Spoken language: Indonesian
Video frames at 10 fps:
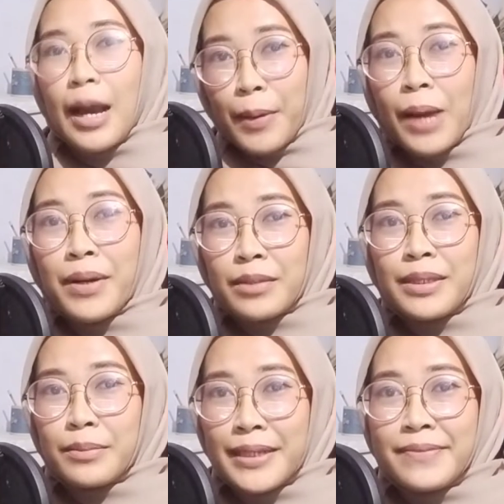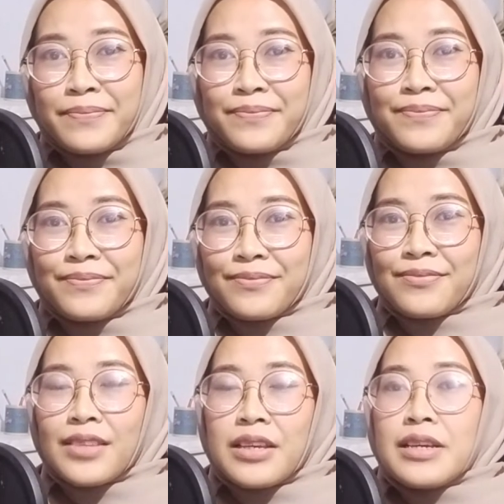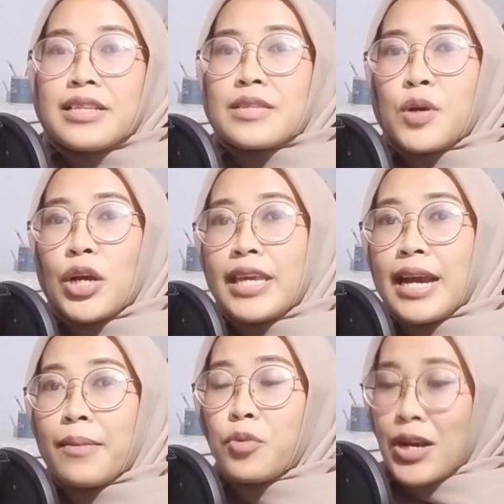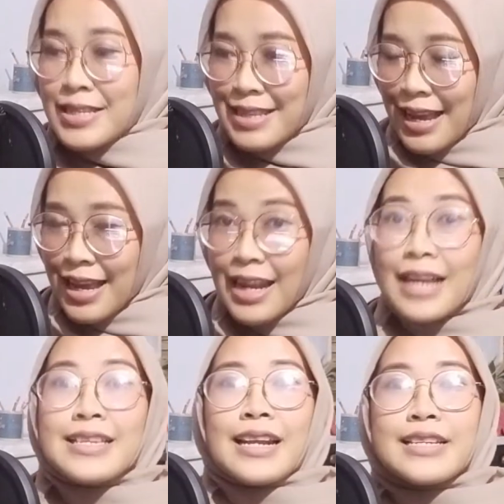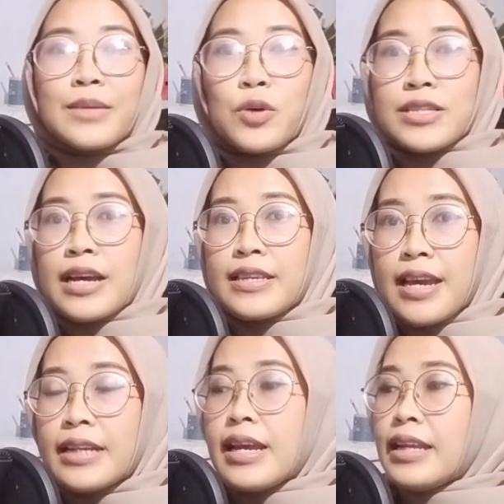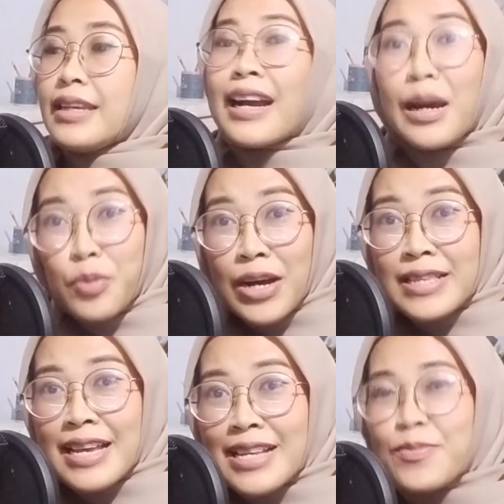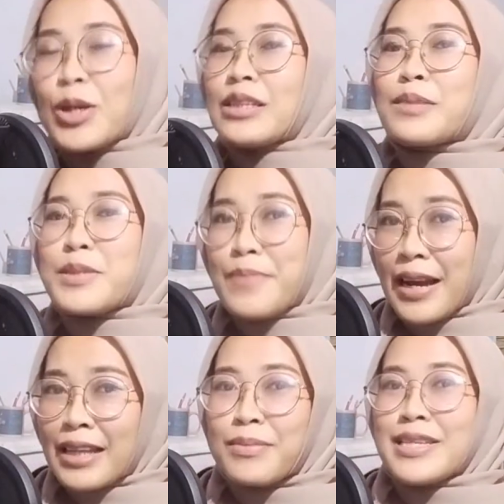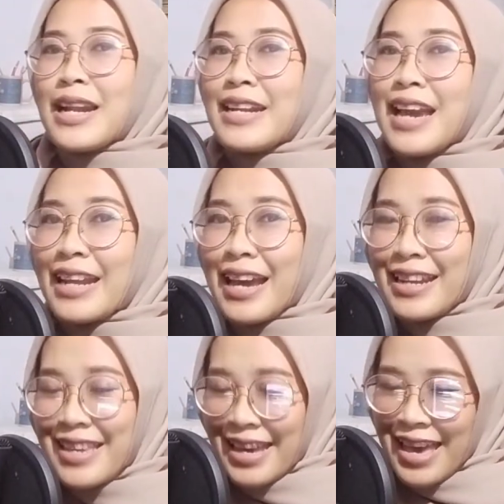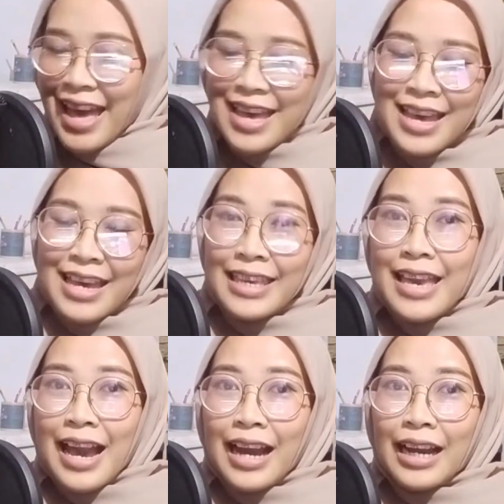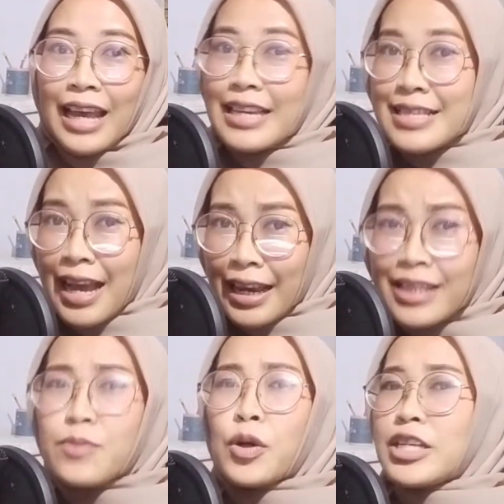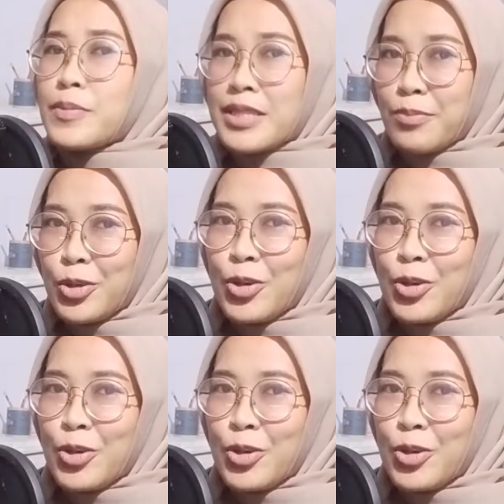Apa kabar teman-teman? Semoga yang puasa lancar aja puasanya dan yang nggak puasa semoga tetap semangat menjalani hari-harinya ya. Yang lagi sakit semoga cepat sembuh